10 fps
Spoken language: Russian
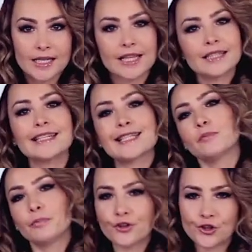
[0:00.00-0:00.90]

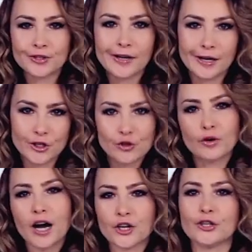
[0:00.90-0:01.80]
Статисты подсчитали, что
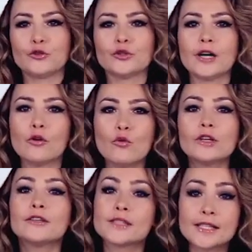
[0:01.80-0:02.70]
каждая тонна
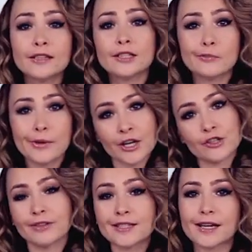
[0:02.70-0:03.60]
окурков делает
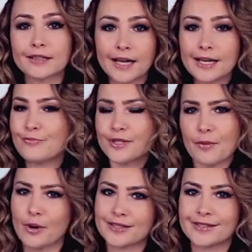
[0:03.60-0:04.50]
брешь в национальной
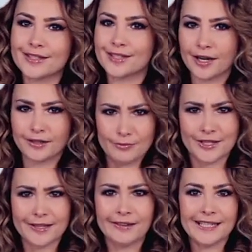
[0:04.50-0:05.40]
безопасности страны.
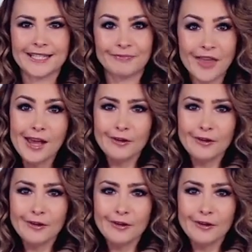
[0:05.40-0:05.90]
Представляете?